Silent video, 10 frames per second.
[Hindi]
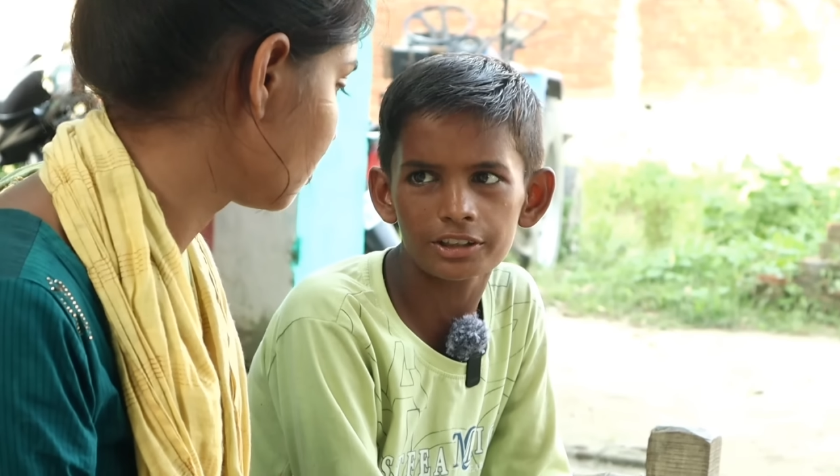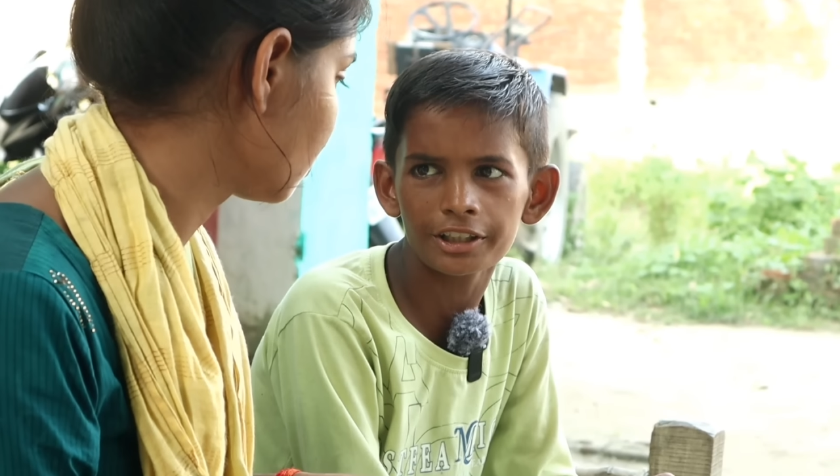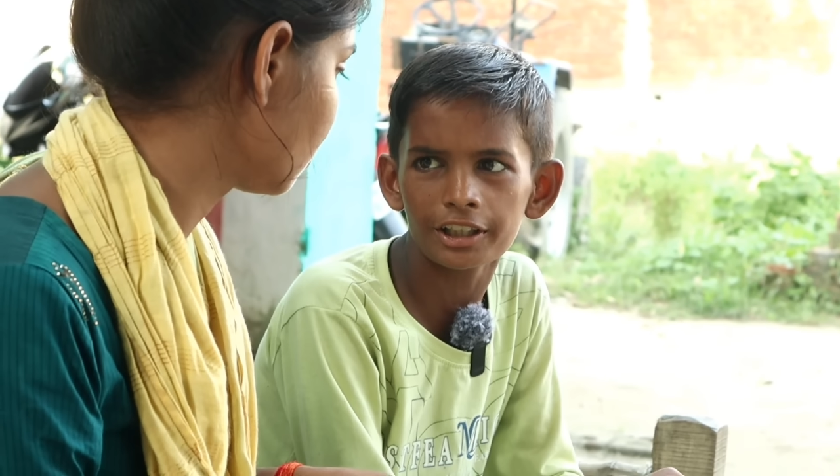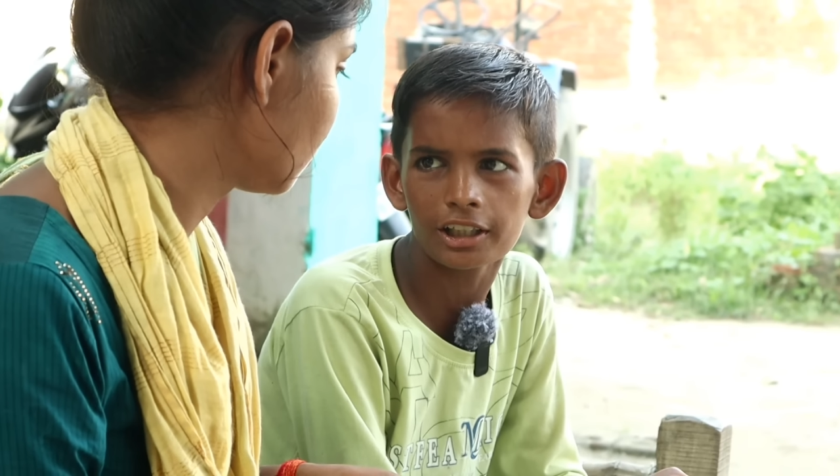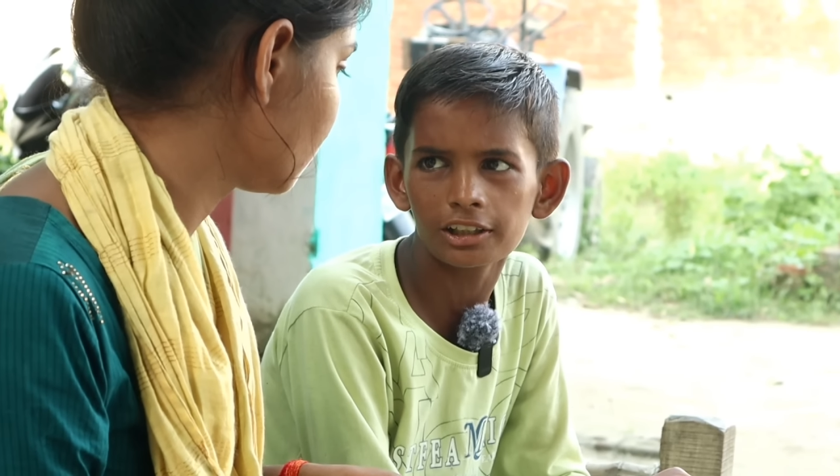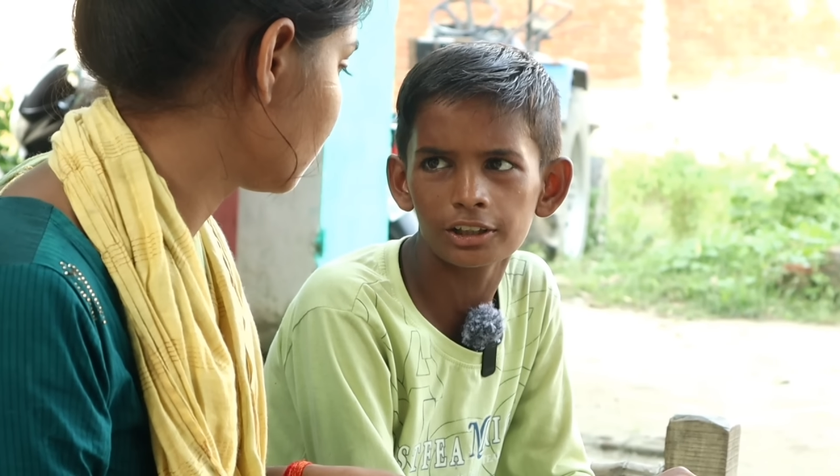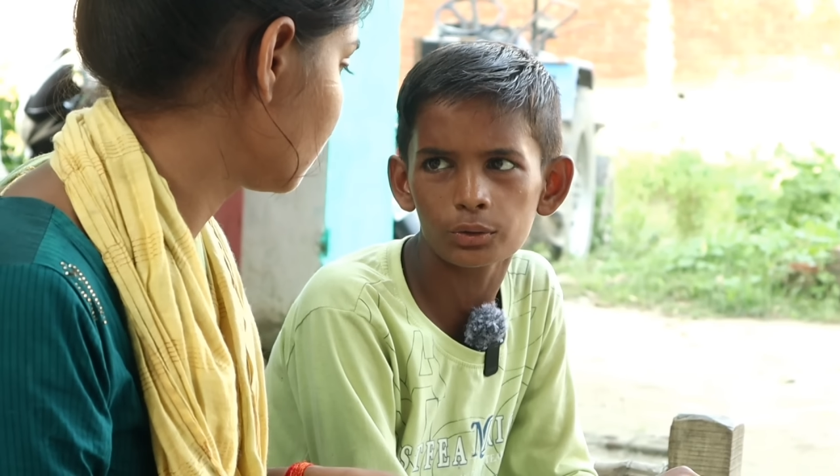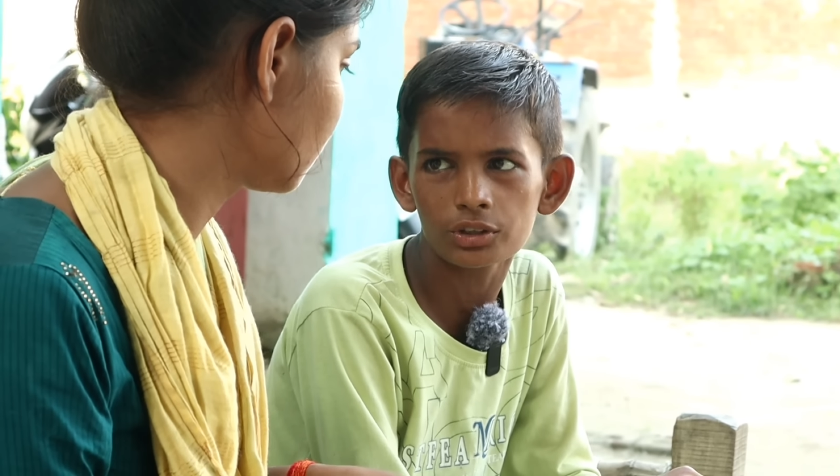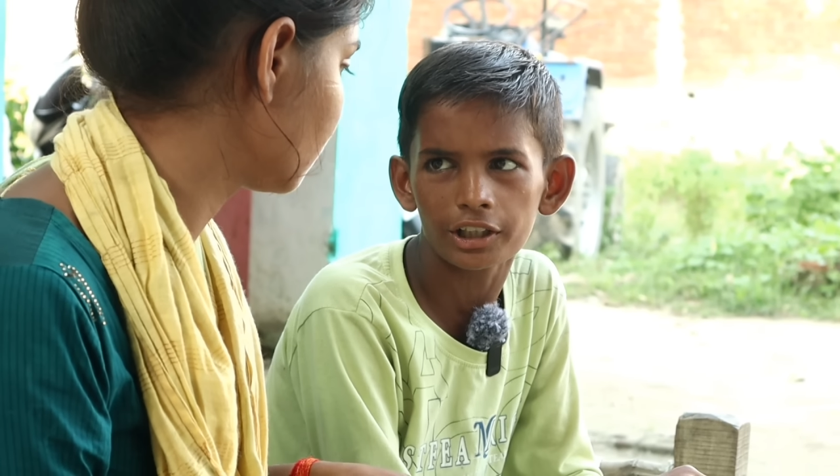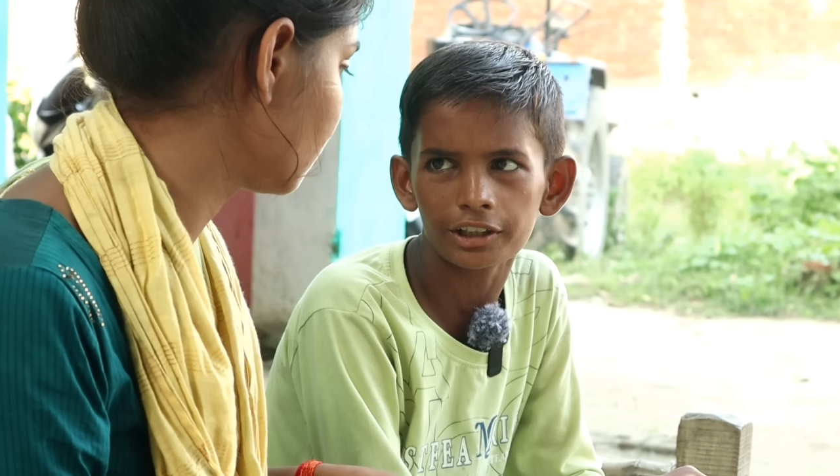पास देने के
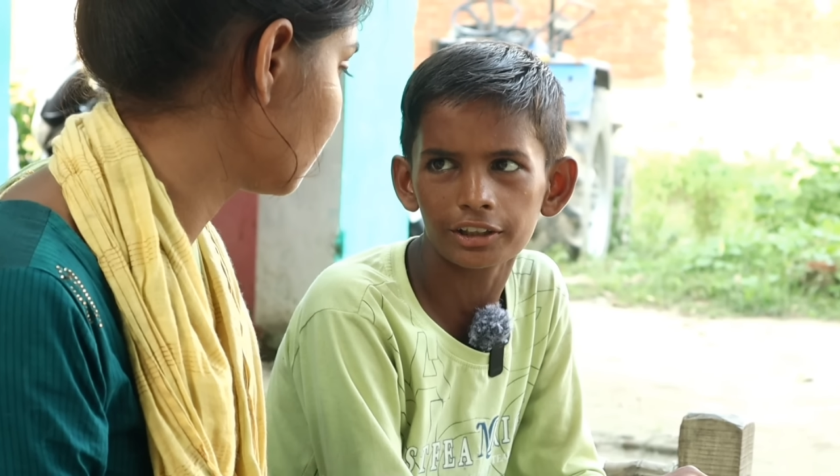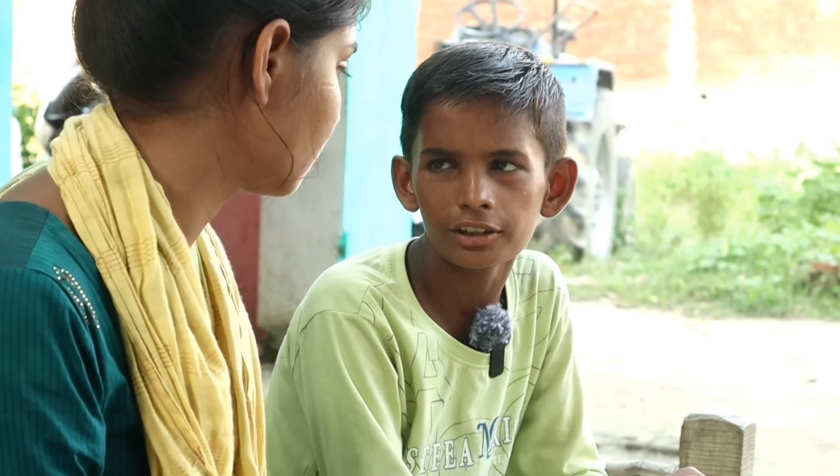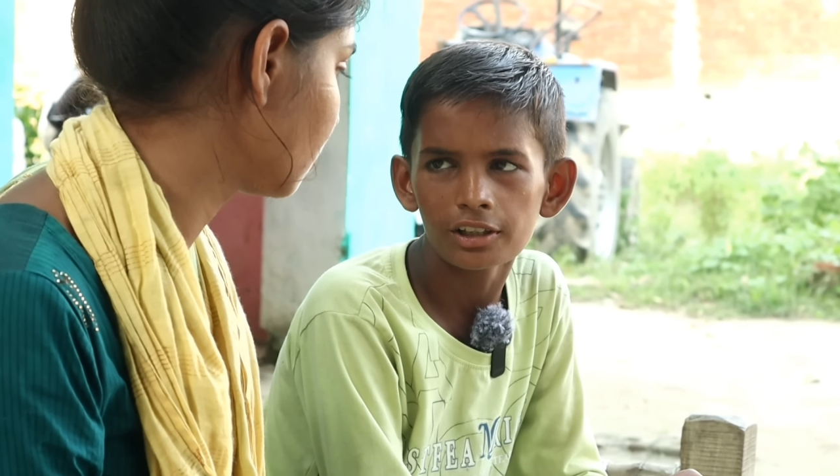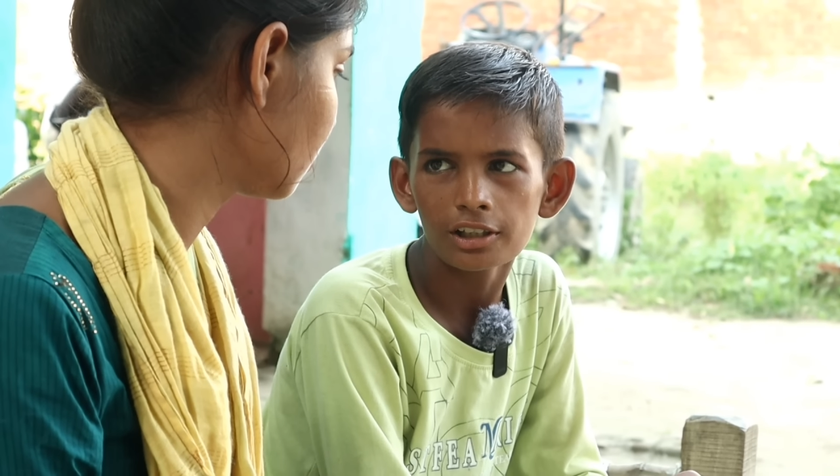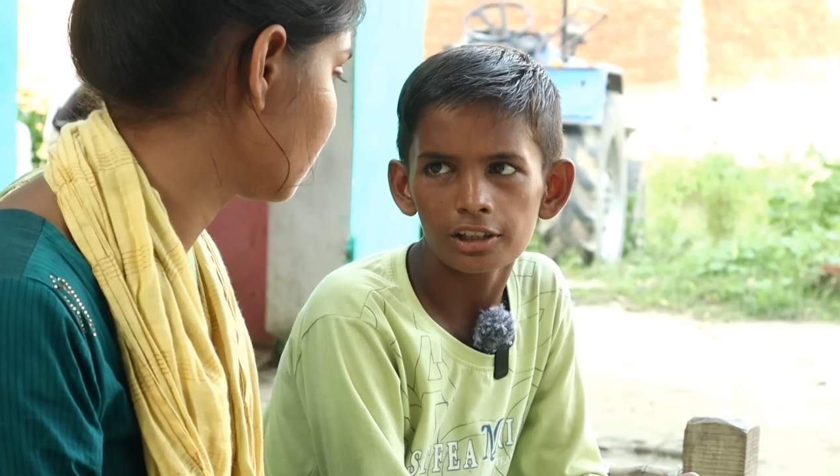लिए कुछ है नहीं